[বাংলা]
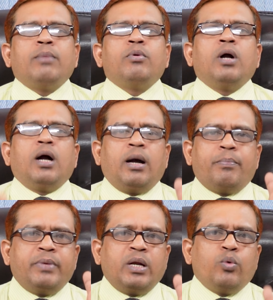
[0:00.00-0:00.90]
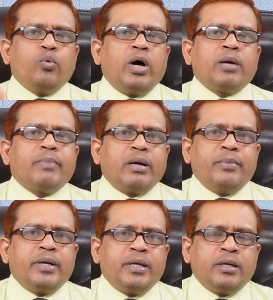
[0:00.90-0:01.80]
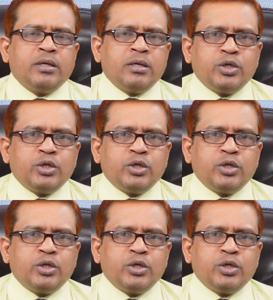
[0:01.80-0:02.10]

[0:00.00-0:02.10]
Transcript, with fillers: এবং আপনার ওয়ার্ক পারমিটের